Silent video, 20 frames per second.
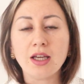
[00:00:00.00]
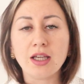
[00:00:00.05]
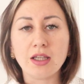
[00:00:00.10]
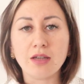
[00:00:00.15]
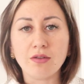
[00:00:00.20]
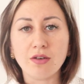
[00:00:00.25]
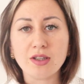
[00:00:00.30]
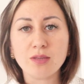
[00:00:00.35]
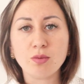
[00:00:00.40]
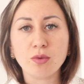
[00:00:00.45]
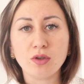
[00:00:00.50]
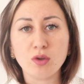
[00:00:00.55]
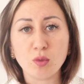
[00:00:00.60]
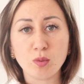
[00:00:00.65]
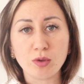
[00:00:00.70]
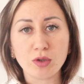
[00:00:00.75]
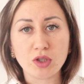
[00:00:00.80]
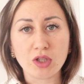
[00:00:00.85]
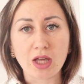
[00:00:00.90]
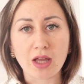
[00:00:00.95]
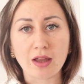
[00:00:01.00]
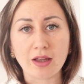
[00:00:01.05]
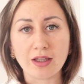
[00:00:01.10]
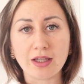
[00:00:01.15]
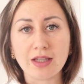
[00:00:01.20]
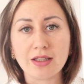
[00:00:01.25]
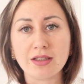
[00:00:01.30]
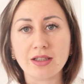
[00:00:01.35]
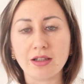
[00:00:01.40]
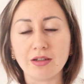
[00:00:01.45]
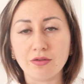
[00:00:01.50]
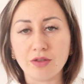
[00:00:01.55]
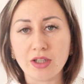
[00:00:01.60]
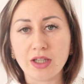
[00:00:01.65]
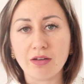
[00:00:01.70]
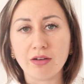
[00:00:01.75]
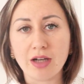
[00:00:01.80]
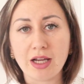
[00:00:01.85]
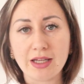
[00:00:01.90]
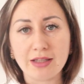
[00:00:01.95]
и вас предупреждала, если вы
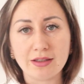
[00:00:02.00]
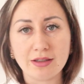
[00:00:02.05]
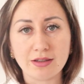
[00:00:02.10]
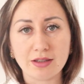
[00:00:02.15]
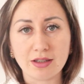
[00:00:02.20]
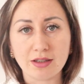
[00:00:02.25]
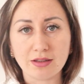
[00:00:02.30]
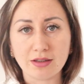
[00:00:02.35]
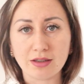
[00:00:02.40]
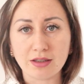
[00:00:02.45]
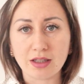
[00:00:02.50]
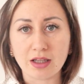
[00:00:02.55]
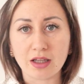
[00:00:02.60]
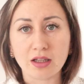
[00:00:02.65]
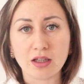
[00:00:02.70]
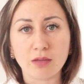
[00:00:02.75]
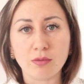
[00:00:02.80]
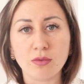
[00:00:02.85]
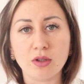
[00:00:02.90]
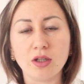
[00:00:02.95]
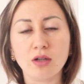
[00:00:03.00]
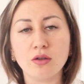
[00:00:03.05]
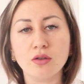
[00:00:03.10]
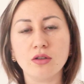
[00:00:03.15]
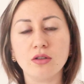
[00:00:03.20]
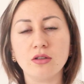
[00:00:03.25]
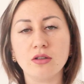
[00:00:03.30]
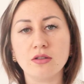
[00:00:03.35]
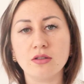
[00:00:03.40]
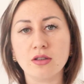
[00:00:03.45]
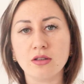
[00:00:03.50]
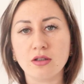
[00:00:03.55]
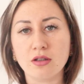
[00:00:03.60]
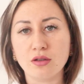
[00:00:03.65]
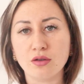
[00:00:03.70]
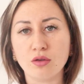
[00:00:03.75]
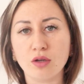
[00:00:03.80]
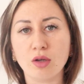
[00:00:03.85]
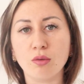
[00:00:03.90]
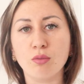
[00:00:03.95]
являетесь резидентом и находитесь на
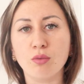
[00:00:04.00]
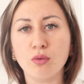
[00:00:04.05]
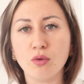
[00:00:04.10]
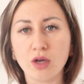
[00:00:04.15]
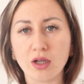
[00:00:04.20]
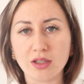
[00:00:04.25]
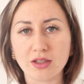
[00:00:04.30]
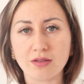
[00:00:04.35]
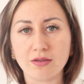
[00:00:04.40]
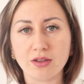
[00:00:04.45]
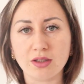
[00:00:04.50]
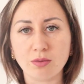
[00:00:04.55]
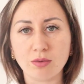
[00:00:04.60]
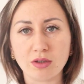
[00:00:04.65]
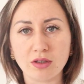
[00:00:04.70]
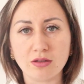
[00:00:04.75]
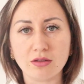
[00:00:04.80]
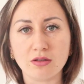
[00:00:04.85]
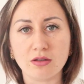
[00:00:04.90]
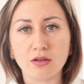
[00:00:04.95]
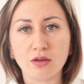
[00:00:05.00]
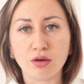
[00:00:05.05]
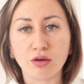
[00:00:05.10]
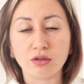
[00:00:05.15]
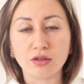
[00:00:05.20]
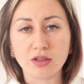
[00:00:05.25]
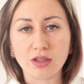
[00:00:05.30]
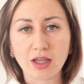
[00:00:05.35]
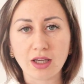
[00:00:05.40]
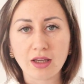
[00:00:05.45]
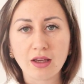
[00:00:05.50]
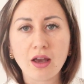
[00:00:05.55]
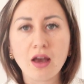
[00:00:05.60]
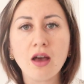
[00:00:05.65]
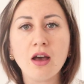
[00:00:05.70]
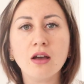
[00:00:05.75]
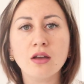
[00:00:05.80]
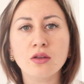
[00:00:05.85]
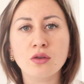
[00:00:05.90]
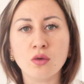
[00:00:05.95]
территории более 83 дней,
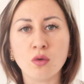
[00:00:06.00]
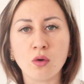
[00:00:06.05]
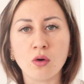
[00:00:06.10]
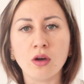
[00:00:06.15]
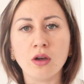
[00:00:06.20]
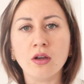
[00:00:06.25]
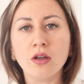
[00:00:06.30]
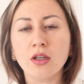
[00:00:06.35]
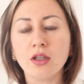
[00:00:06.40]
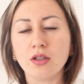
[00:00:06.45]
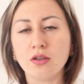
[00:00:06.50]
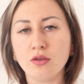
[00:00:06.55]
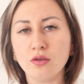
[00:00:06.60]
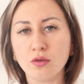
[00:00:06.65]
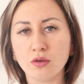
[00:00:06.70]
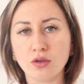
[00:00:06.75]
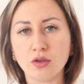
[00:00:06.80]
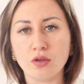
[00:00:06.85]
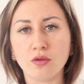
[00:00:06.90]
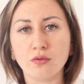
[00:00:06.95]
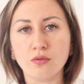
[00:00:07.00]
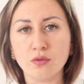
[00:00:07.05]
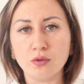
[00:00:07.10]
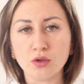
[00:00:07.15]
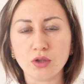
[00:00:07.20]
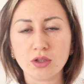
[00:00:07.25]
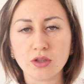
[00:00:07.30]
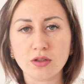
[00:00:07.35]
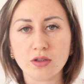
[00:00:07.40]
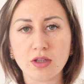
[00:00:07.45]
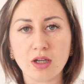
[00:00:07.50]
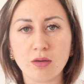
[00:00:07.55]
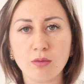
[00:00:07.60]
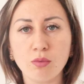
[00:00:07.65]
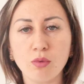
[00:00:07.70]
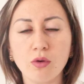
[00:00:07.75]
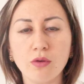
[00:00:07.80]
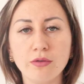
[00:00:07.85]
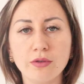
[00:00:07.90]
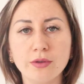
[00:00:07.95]
то идете в ужин с
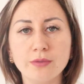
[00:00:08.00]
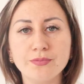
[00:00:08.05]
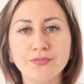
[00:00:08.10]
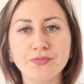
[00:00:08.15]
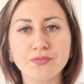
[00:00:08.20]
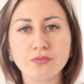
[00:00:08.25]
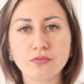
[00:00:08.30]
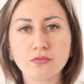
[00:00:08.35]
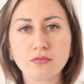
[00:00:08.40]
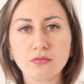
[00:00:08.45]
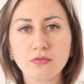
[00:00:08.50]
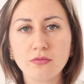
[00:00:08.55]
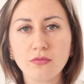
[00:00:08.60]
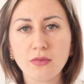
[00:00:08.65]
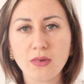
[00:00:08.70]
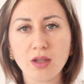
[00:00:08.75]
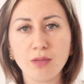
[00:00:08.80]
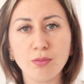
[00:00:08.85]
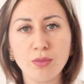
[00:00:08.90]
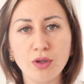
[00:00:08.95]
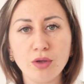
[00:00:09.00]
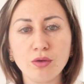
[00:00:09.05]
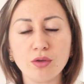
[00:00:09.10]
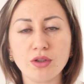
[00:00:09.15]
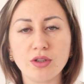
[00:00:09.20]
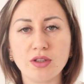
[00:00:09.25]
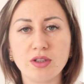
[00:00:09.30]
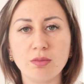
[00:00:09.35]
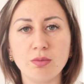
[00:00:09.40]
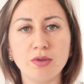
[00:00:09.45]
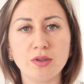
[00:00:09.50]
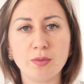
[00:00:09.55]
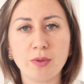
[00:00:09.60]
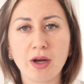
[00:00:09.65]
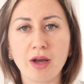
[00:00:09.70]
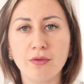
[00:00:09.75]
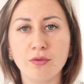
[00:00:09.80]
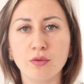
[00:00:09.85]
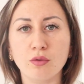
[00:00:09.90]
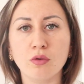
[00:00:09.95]
берете себе
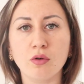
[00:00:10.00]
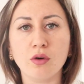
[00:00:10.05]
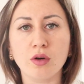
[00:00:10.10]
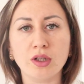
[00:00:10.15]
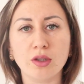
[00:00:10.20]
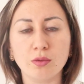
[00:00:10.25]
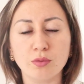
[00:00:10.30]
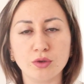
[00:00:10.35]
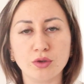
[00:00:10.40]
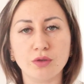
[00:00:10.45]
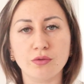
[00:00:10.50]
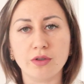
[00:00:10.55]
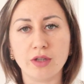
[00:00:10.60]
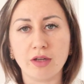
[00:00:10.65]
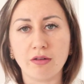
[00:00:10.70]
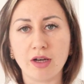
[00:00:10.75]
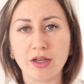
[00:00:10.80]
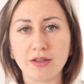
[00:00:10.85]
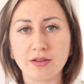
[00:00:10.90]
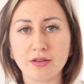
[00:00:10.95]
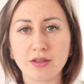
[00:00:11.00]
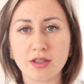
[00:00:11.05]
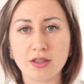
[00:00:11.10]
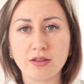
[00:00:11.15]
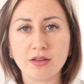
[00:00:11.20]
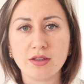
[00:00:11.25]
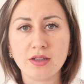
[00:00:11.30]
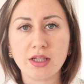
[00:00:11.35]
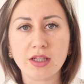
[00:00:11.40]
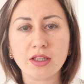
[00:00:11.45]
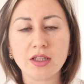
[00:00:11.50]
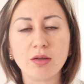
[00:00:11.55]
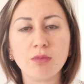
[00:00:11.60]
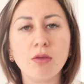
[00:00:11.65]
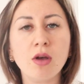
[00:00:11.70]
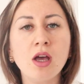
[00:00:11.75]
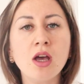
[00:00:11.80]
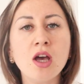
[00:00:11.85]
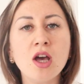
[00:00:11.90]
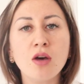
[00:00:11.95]
справку о том, что вы являетесь
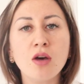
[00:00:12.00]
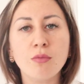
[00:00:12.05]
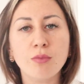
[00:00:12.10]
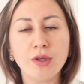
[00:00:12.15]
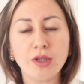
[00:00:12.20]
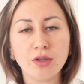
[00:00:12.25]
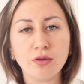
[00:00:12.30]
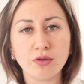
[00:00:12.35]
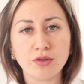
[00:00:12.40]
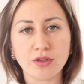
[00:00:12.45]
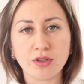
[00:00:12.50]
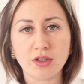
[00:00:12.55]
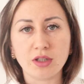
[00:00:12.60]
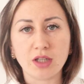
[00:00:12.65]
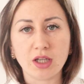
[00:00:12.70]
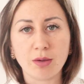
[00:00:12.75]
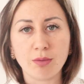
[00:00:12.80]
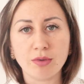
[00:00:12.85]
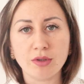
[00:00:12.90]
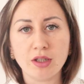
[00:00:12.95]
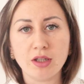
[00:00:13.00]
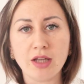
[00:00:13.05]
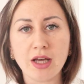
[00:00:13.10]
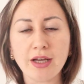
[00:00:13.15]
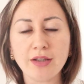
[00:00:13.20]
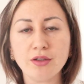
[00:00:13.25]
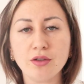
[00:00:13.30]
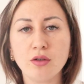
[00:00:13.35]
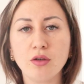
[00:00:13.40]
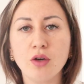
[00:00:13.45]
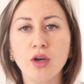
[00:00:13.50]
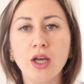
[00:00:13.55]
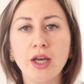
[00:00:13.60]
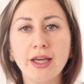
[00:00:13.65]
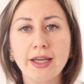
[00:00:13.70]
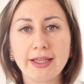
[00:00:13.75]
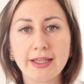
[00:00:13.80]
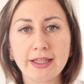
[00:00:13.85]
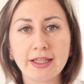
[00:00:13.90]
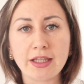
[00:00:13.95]
резидентом, приносите к работодателю,
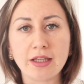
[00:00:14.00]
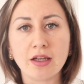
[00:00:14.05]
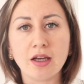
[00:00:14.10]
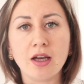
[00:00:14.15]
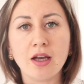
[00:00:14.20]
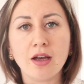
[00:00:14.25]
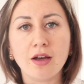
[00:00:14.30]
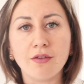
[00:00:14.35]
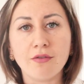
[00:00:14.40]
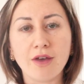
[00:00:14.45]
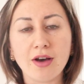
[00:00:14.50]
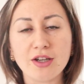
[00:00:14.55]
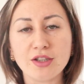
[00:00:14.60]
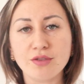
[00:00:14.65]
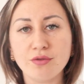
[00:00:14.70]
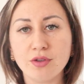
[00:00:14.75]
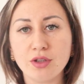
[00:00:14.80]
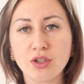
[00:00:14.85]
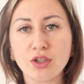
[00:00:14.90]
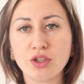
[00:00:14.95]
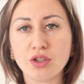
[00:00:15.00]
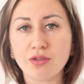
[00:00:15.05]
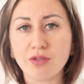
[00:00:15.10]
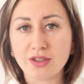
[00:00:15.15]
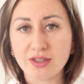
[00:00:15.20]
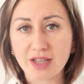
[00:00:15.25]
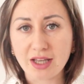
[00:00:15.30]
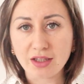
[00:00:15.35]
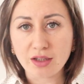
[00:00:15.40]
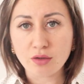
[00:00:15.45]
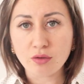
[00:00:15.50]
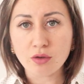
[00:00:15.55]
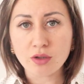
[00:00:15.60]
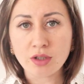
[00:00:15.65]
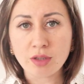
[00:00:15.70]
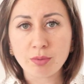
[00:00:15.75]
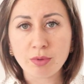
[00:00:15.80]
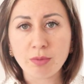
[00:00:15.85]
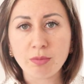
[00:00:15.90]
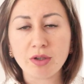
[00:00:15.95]
и ваш 2020
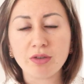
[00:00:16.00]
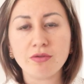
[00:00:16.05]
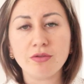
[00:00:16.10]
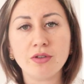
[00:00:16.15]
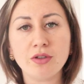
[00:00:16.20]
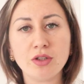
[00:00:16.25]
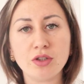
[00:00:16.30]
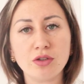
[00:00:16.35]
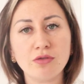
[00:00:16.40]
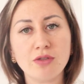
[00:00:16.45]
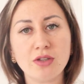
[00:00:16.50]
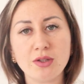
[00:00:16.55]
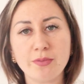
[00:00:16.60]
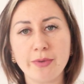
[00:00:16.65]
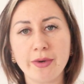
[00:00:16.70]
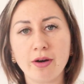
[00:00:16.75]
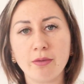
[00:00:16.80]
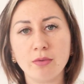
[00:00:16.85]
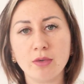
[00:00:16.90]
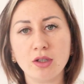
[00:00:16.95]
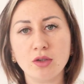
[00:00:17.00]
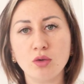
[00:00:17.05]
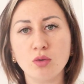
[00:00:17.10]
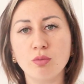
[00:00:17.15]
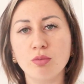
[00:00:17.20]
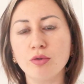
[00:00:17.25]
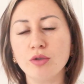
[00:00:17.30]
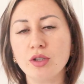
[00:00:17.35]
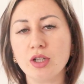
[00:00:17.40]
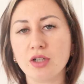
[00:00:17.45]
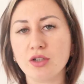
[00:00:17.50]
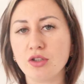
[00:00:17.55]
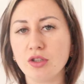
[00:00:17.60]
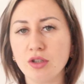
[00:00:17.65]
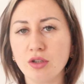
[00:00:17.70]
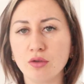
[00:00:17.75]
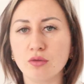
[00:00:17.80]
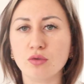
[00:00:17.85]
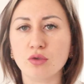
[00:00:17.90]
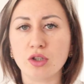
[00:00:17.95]
год, например, в 2021 году будет
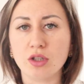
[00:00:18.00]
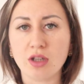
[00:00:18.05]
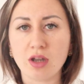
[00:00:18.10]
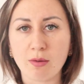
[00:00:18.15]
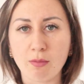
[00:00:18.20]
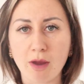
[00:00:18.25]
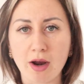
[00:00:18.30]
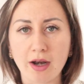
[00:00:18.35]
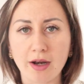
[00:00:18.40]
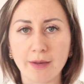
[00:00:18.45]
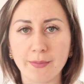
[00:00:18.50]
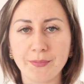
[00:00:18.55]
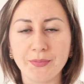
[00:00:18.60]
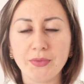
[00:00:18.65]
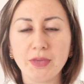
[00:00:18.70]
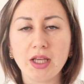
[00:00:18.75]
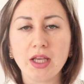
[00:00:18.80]
рассчитан уже нормально.